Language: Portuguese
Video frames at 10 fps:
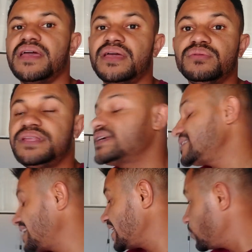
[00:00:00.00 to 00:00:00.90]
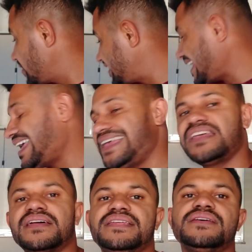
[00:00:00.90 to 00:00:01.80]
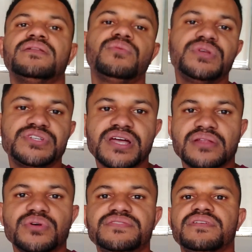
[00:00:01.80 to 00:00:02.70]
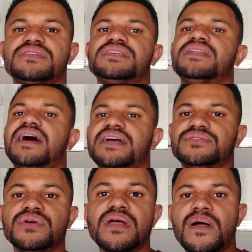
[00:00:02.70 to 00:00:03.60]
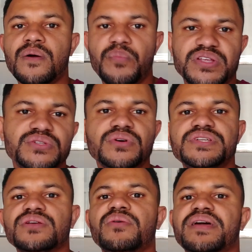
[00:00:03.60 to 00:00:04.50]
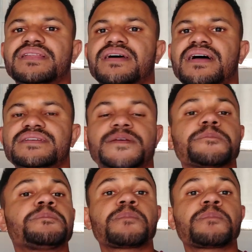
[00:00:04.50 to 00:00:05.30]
Eu, desde que eu tenha o indicador de velocidade, o medidor de quilometragem,